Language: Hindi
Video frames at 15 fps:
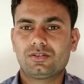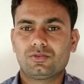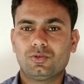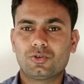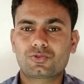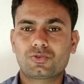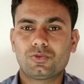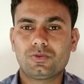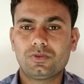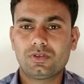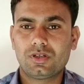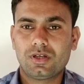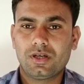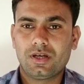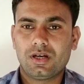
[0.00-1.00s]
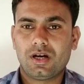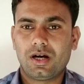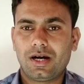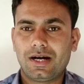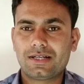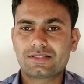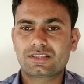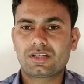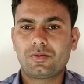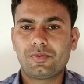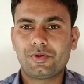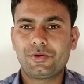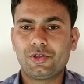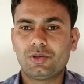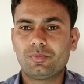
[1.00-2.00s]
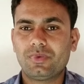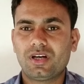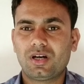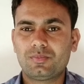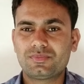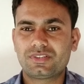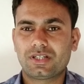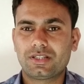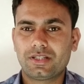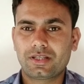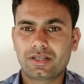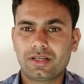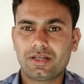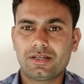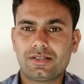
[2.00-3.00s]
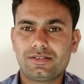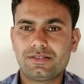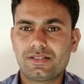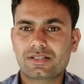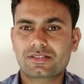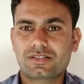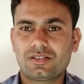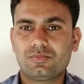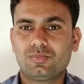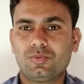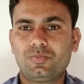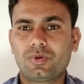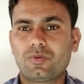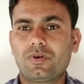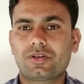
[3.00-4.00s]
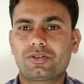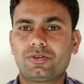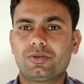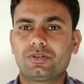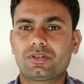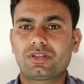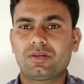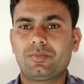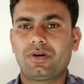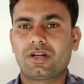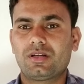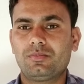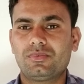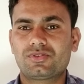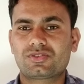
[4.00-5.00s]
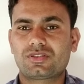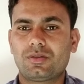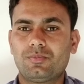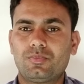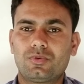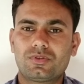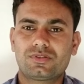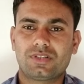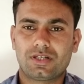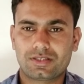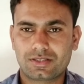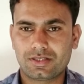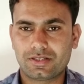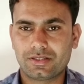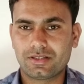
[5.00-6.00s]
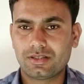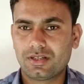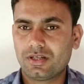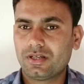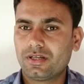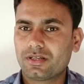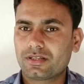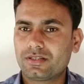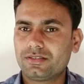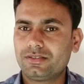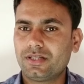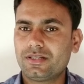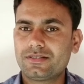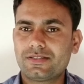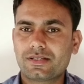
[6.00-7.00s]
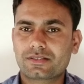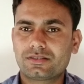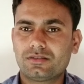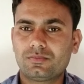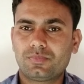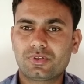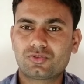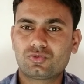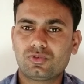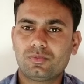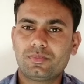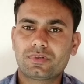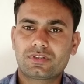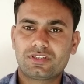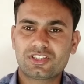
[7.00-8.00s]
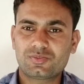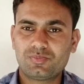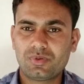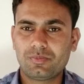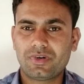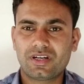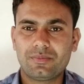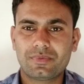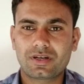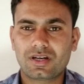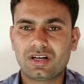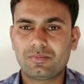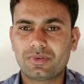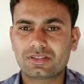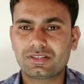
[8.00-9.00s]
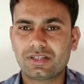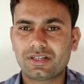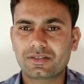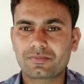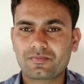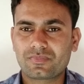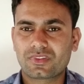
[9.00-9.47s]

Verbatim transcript: दोस्तों आज के वीडियो में हम जानेंगे इंजेक्शन क्यों के बारे में संपूर्ण जानकारी कि ये इंजेक्शन पशुओं में किस बीमारी में काम आता है